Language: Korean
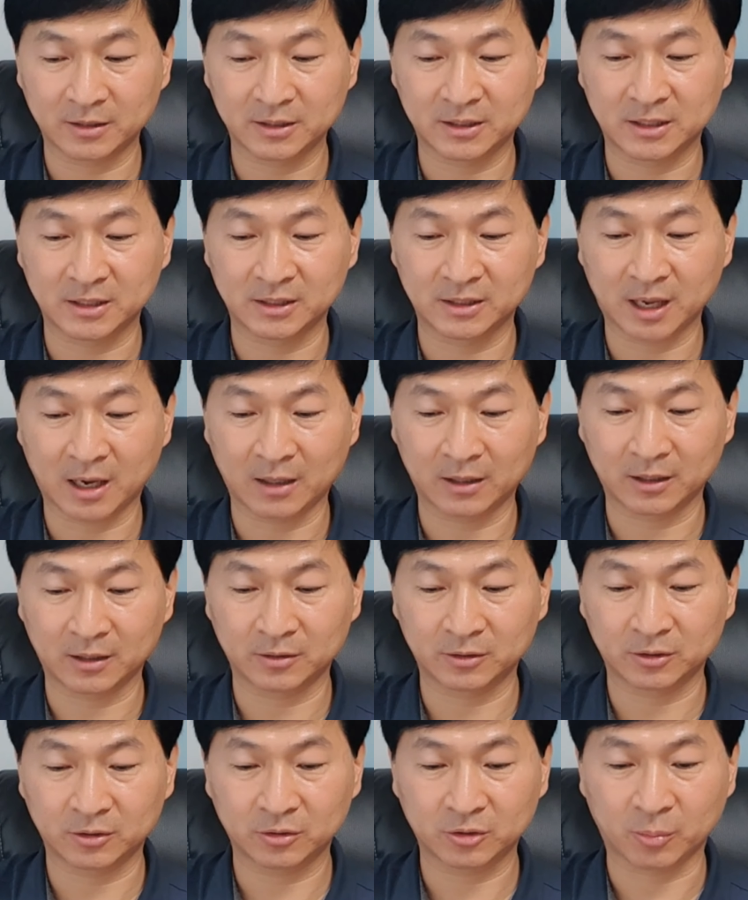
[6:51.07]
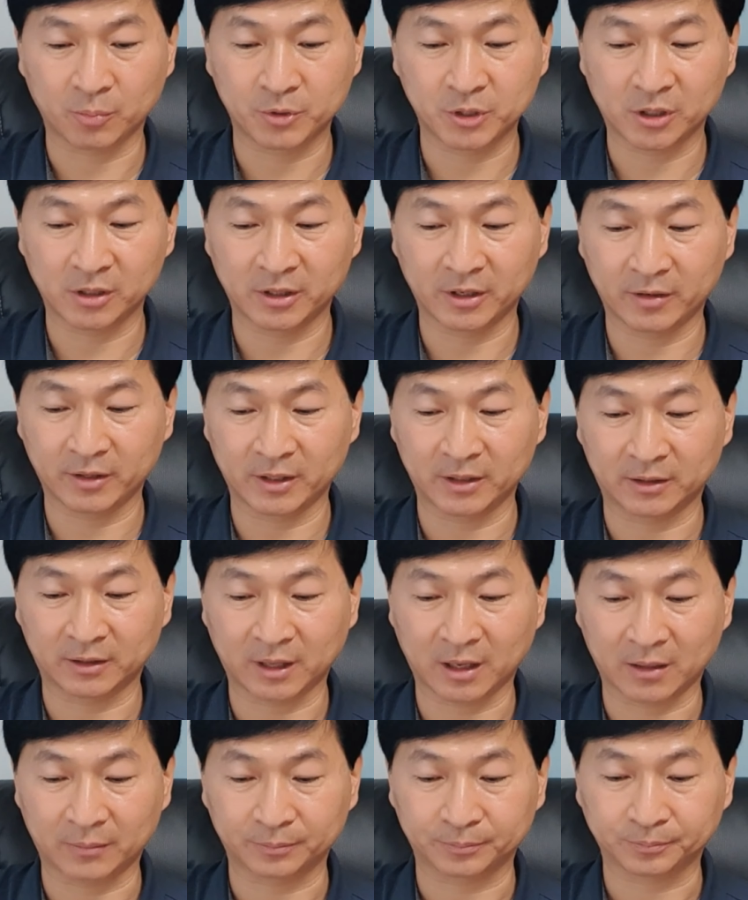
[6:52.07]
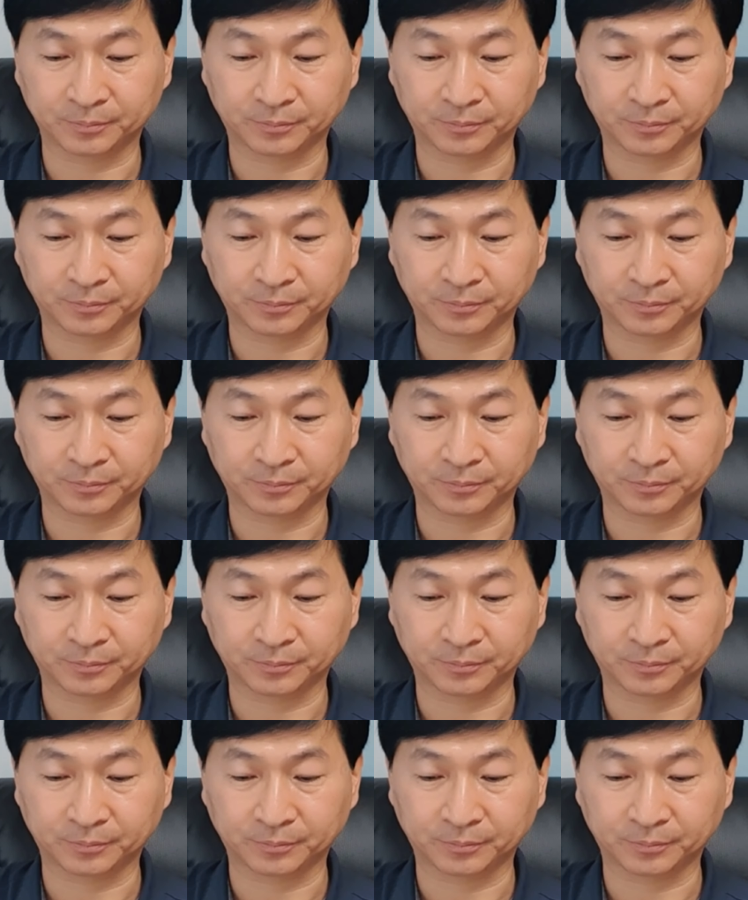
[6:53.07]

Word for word: 지시사항으로 점철되어 있다.